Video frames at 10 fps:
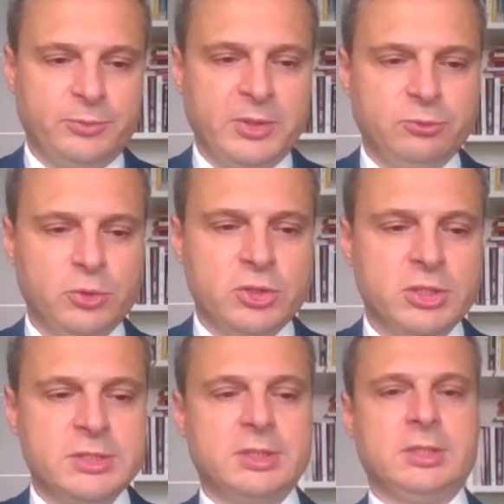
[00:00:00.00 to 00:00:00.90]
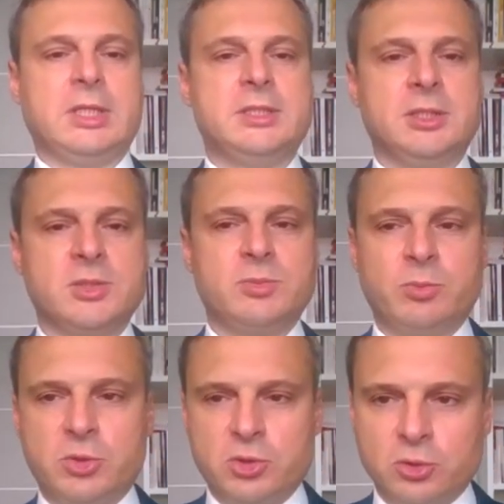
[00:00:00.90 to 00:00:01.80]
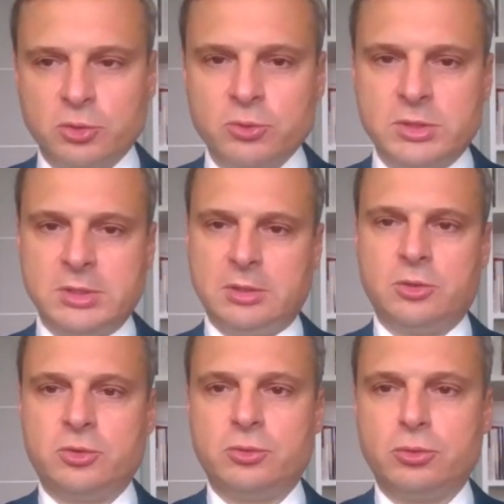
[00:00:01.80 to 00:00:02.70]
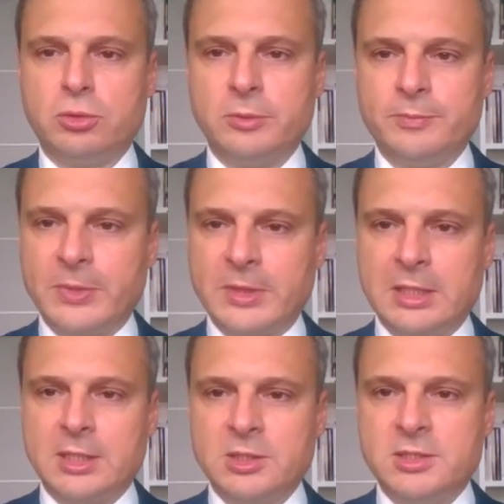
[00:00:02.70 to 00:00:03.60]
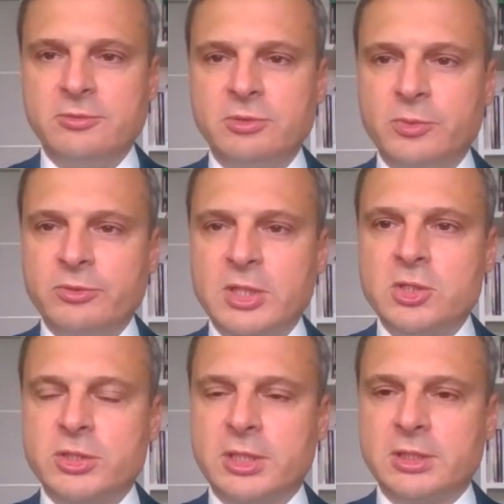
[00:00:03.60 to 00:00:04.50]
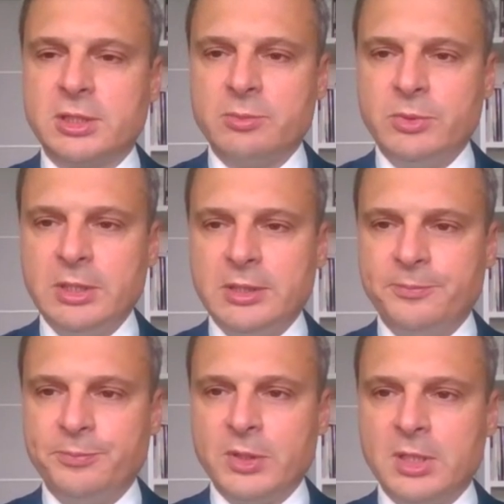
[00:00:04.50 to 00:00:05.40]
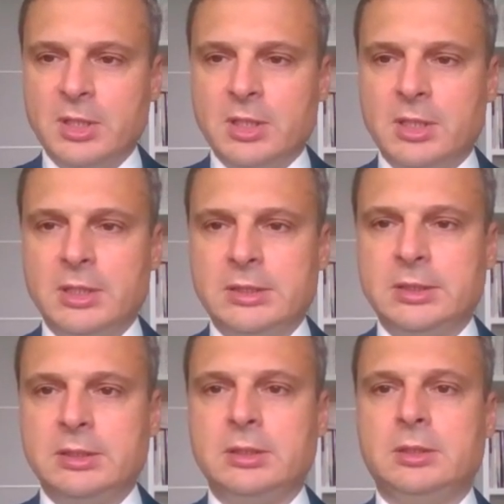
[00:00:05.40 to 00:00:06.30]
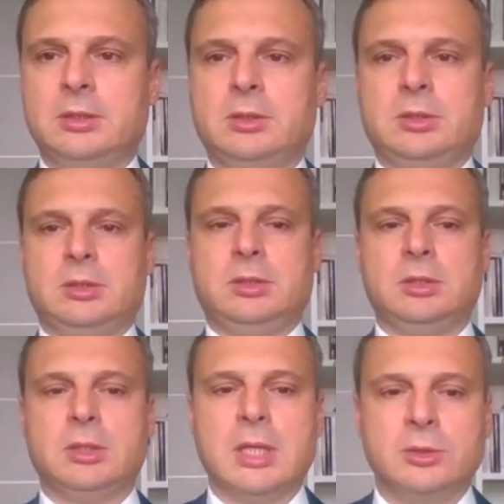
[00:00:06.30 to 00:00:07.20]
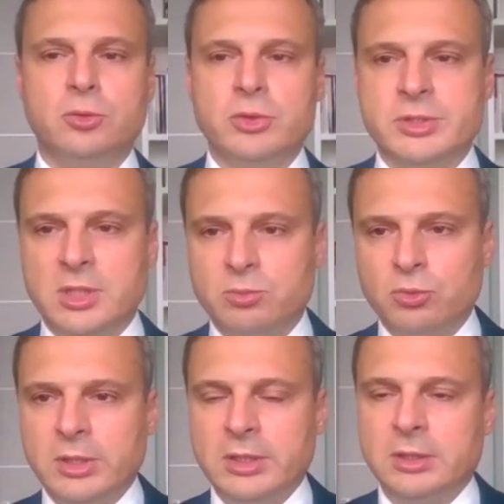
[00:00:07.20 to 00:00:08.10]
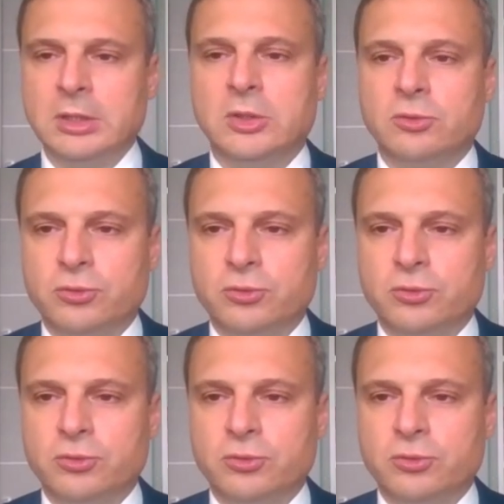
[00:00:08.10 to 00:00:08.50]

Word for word: В первую очередь хотелось бы подчеркнуть, что когнитивно-поведенческая терапия – это одно из наиболее